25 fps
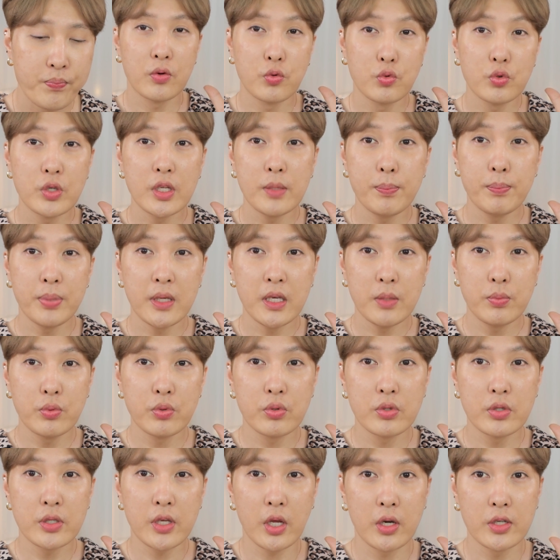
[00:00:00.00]
우리
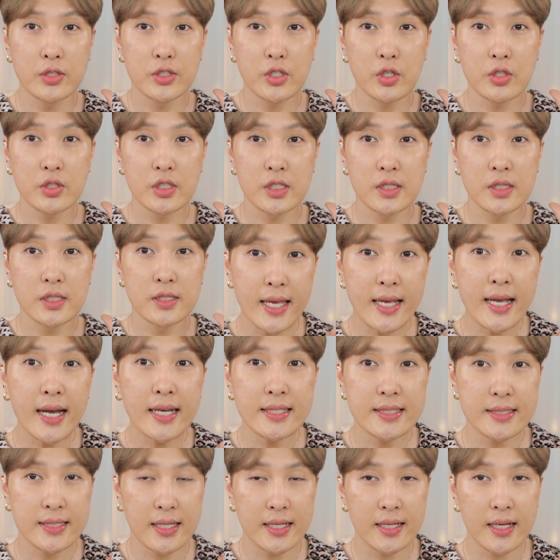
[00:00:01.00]
피부를 결정짓는 세
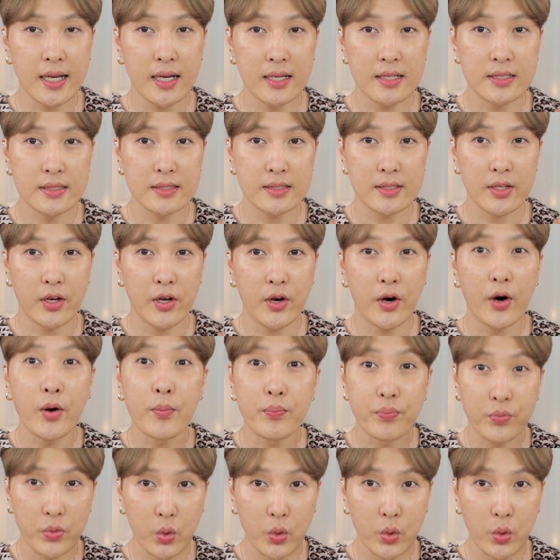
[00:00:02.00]
가지 색깔이 있어요.